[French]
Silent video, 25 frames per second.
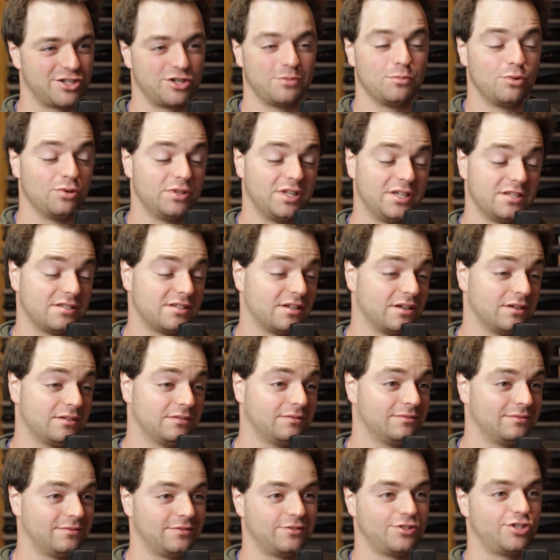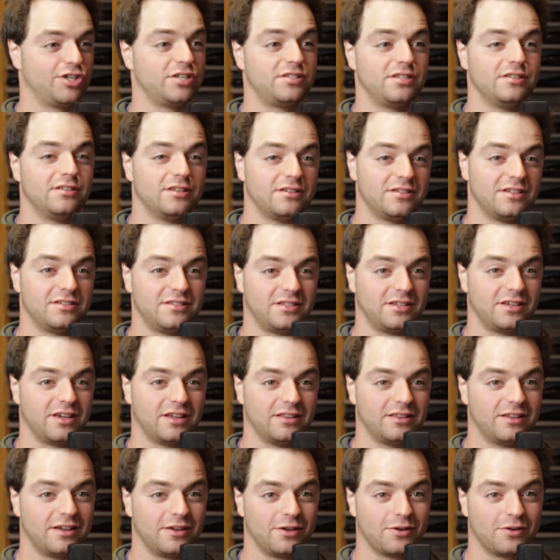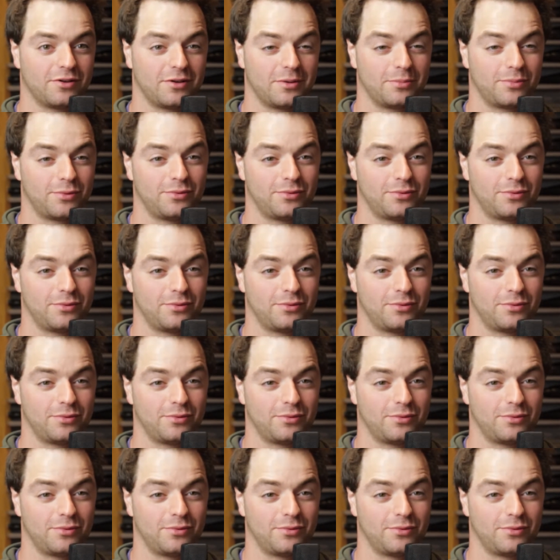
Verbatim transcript: J'aime le dessin, je dessine les étiquettes d'ailleurs un